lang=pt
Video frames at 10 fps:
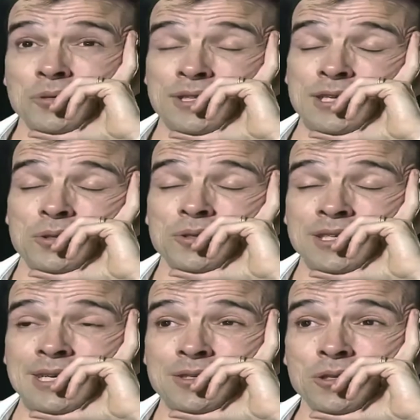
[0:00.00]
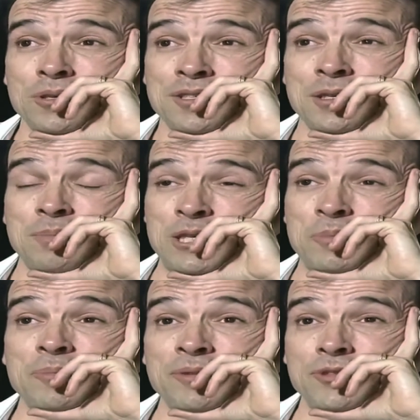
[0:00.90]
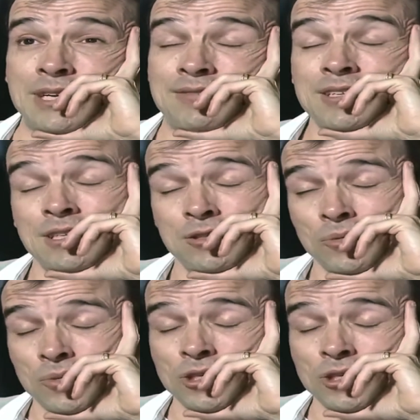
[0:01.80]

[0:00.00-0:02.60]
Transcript: com 10, 11 anos a coisa que mais me apavorava e ainda então